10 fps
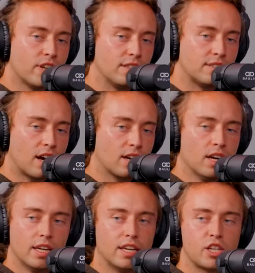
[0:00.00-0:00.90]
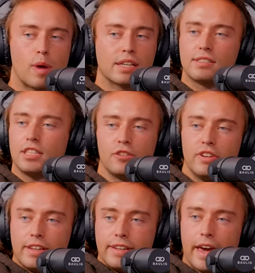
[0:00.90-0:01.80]
wenn ich sage, ja, ich mach's nicht
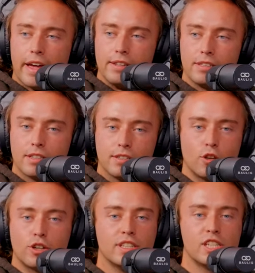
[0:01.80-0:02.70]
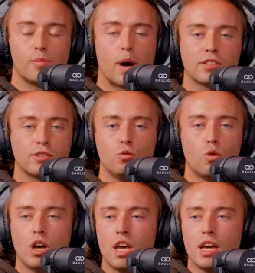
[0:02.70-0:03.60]
wegen Geld, sondern ich mach's nur,